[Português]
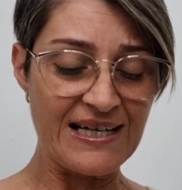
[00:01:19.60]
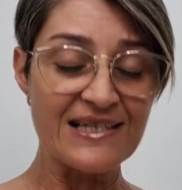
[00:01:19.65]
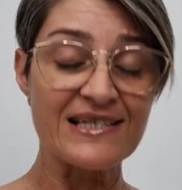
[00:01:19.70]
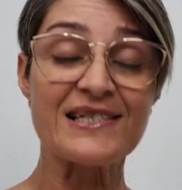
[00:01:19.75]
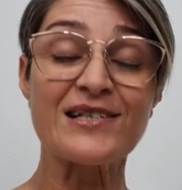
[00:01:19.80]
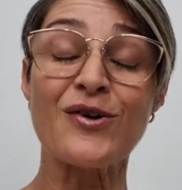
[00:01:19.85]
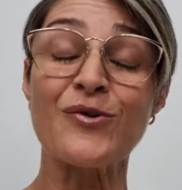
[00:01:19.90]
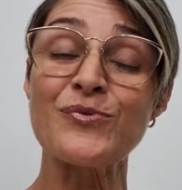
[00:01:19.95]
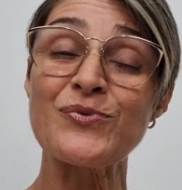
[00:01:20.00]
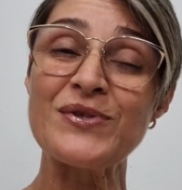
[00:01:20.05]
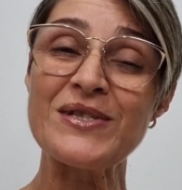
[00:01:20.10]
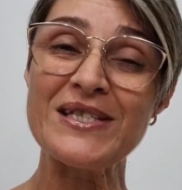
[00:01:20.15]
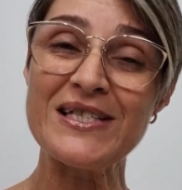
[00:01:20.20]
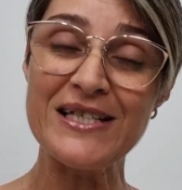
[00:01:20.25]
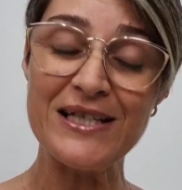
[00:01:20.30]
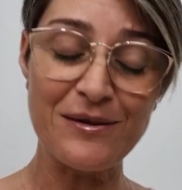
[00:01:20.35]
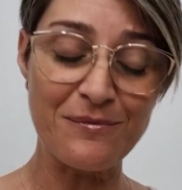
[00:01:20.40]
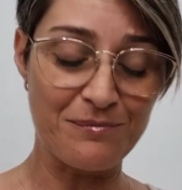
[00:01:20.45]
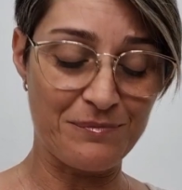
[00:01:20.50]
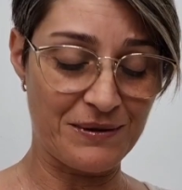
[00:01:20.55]
São
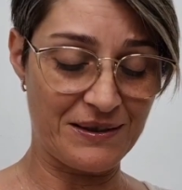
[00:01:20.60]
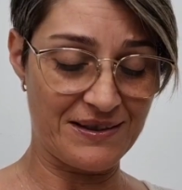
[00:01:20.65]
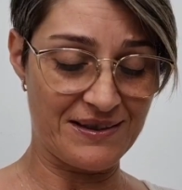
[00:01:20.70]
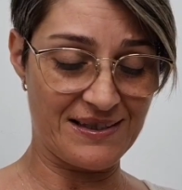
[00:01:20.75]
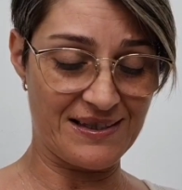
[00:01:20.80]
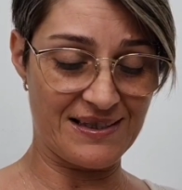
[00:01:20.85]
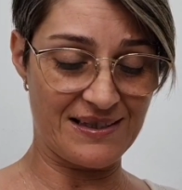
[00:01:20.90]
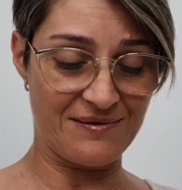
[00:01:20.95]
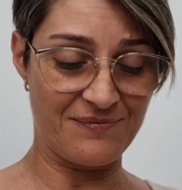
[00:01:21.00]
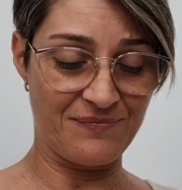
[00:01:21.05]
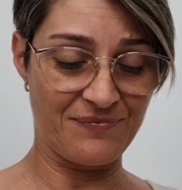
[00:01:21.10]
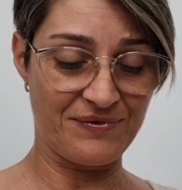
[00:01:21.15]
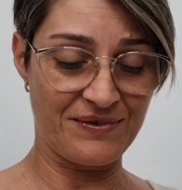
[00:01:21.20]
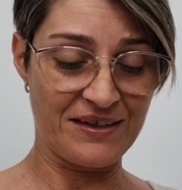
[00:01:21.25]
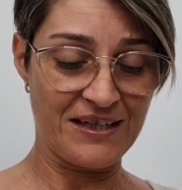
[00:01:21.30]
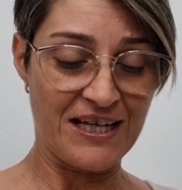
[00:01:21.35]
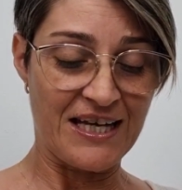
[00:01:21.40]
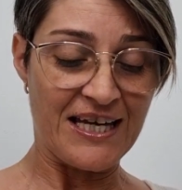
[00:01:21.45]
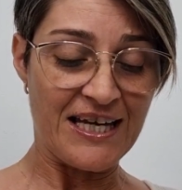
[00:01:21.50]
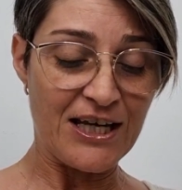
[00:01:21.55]
simples
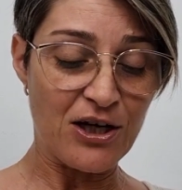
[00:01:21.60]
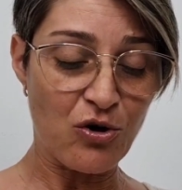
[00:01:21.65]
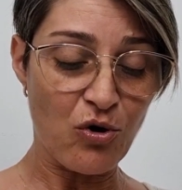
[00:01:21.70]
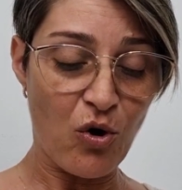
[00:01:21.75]
e,